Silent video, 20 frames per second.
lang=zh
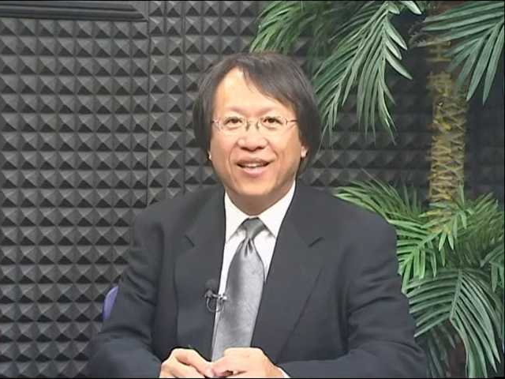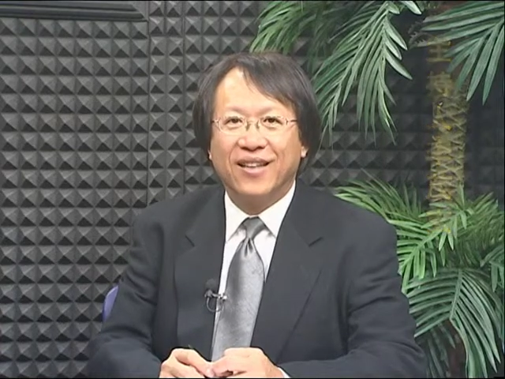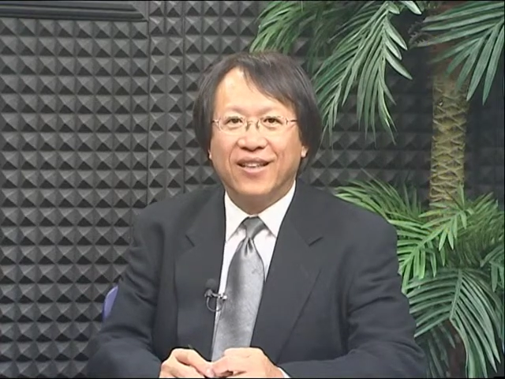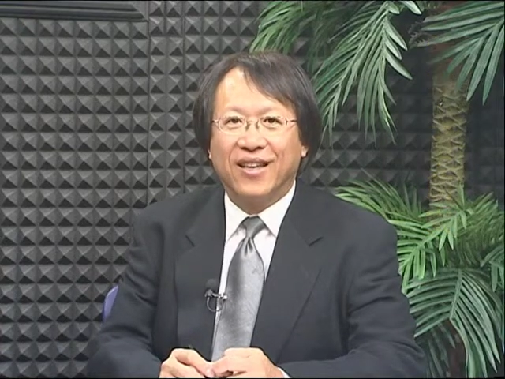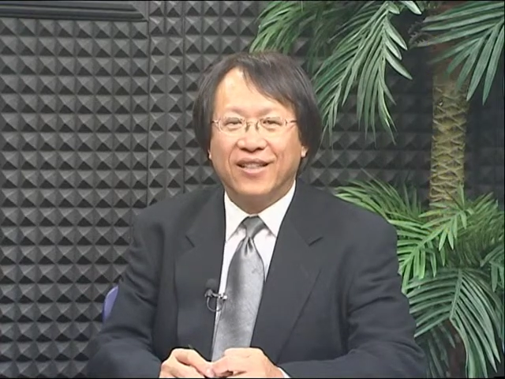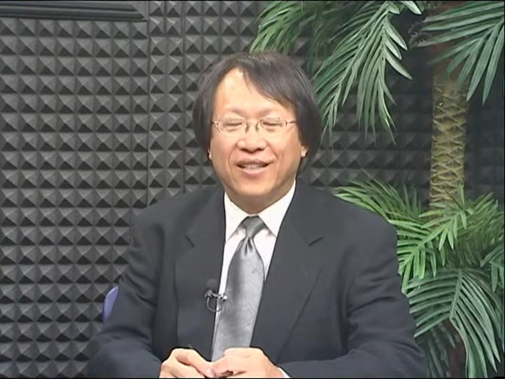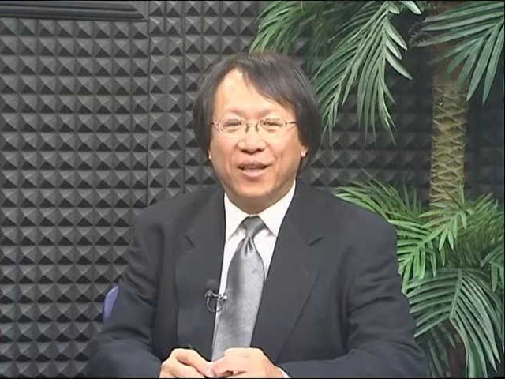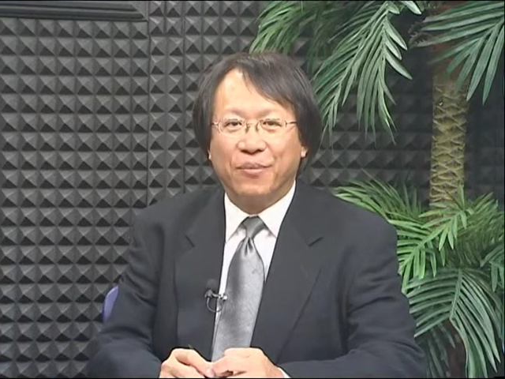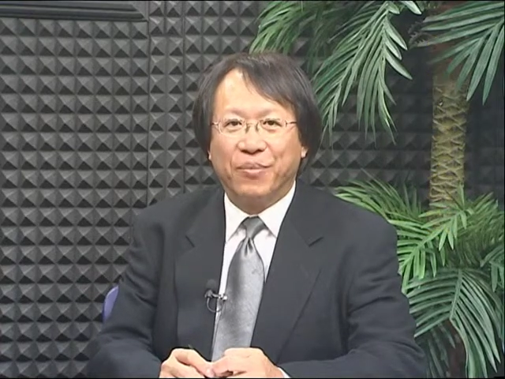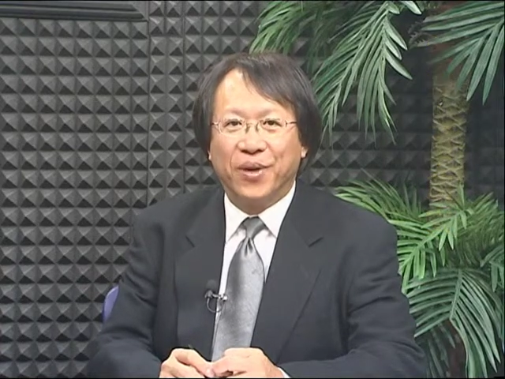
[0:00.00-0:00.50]

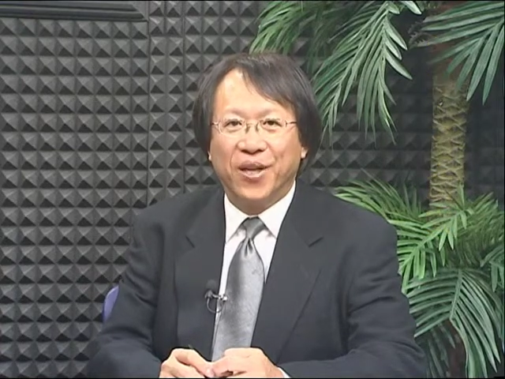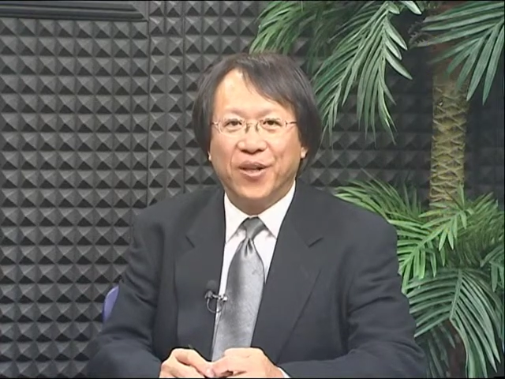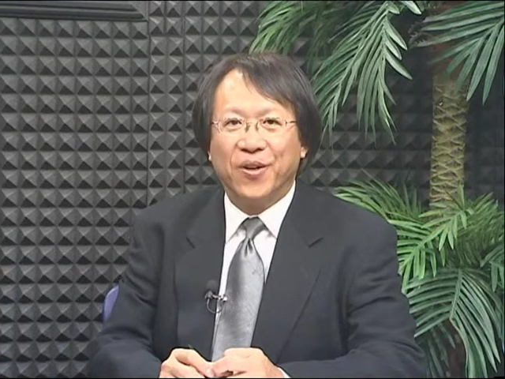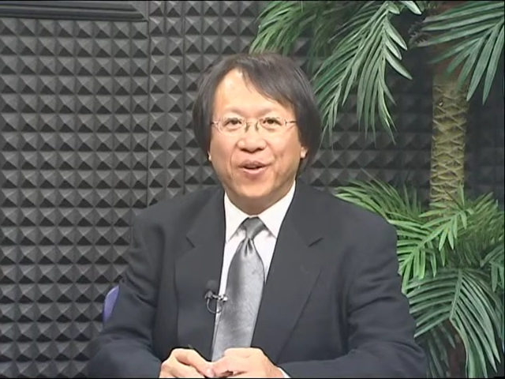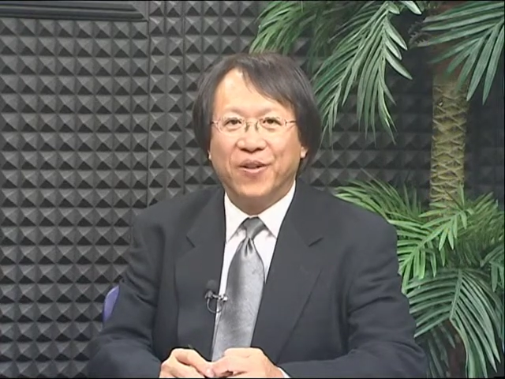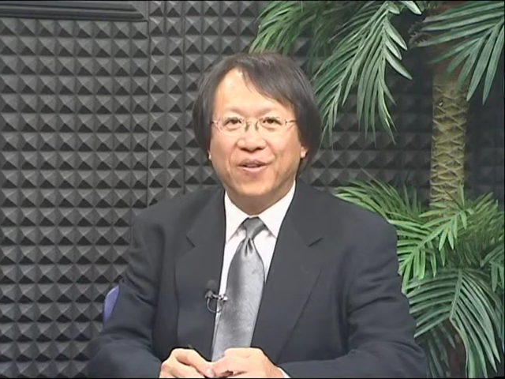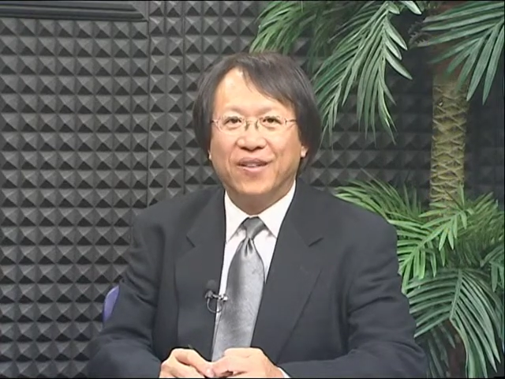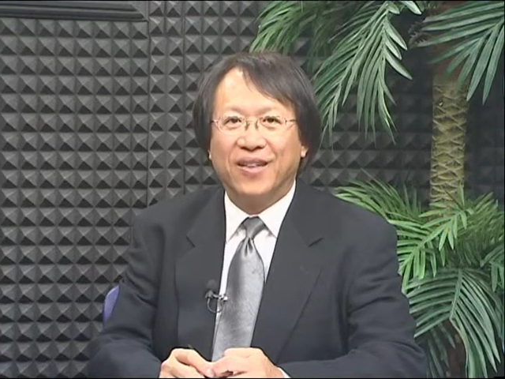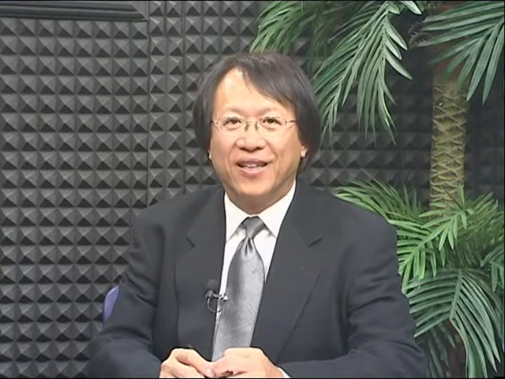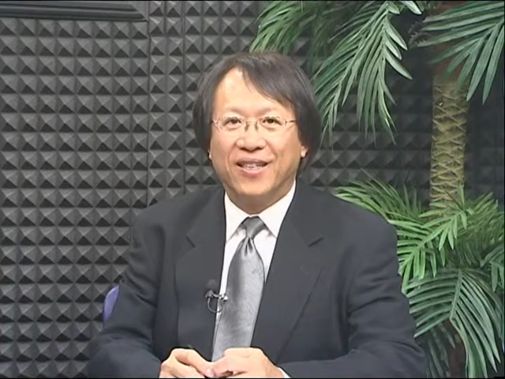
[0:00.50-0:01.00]
大家朋
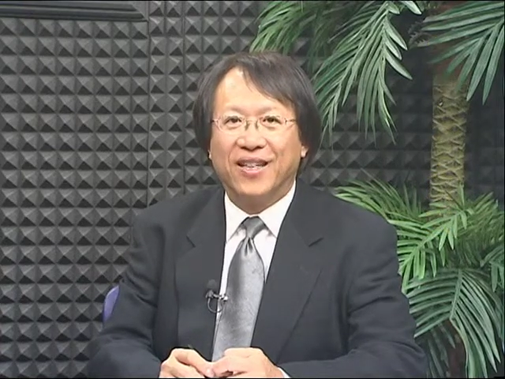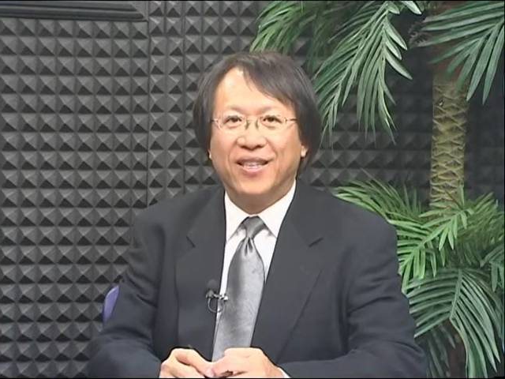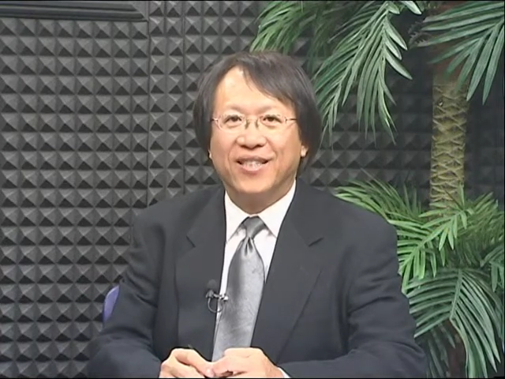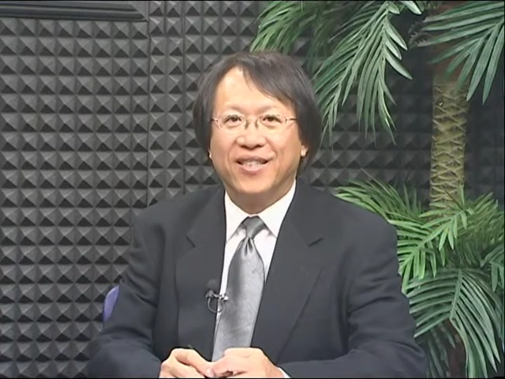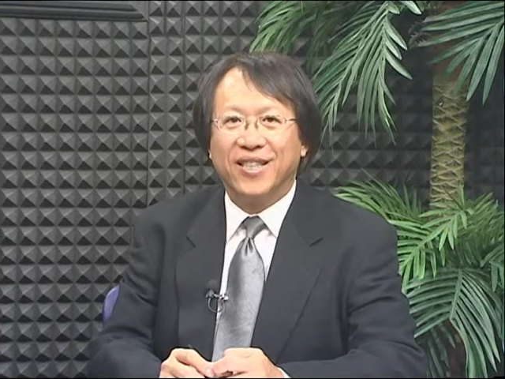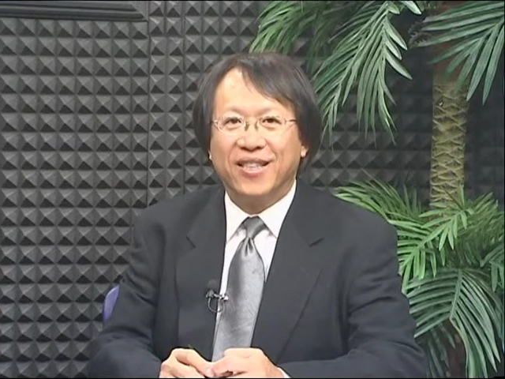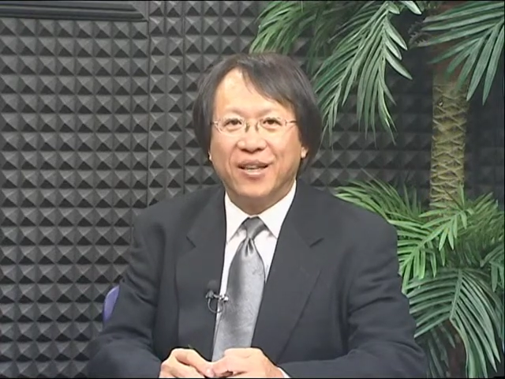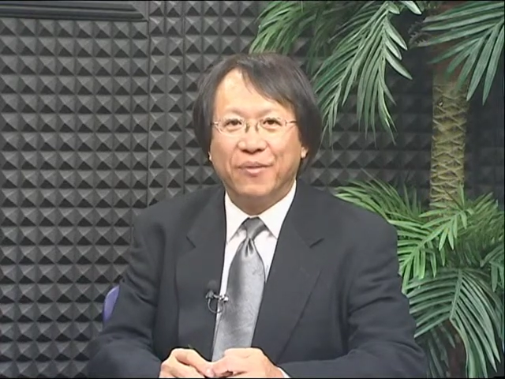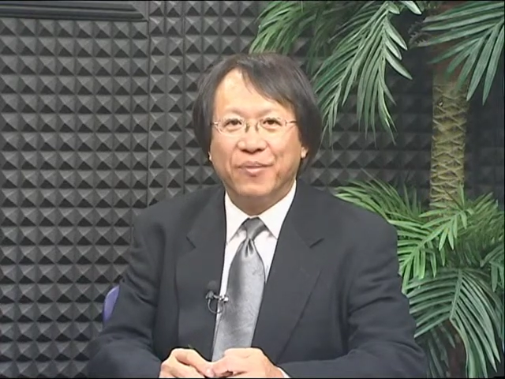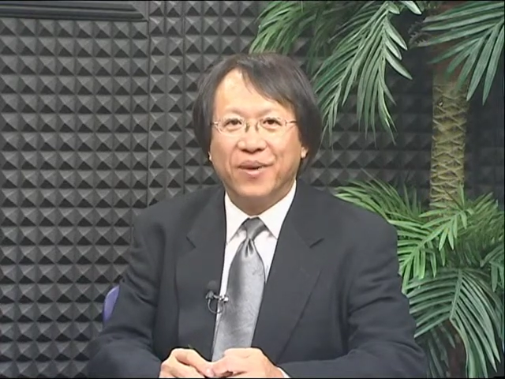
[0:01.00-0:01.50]
友大家
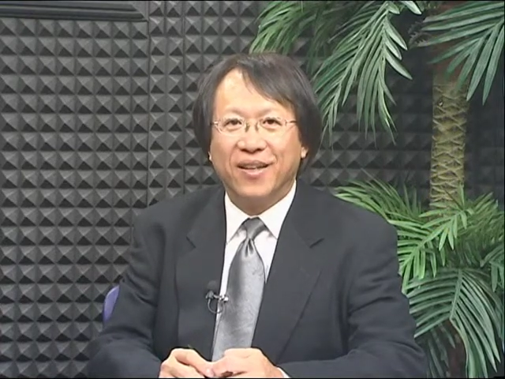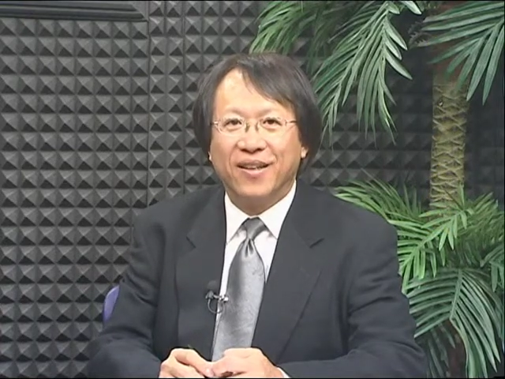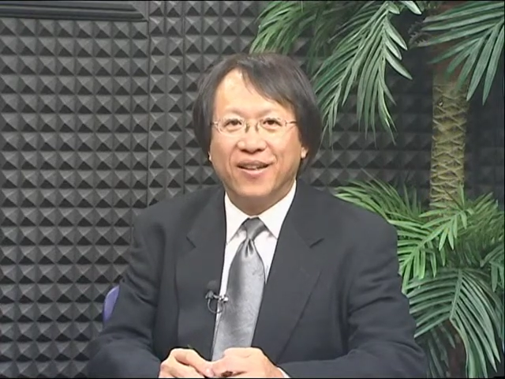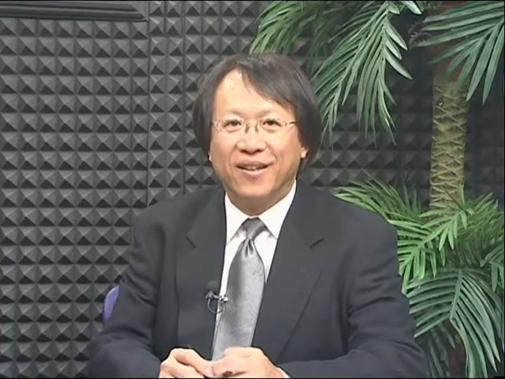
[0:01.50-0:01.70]
见个面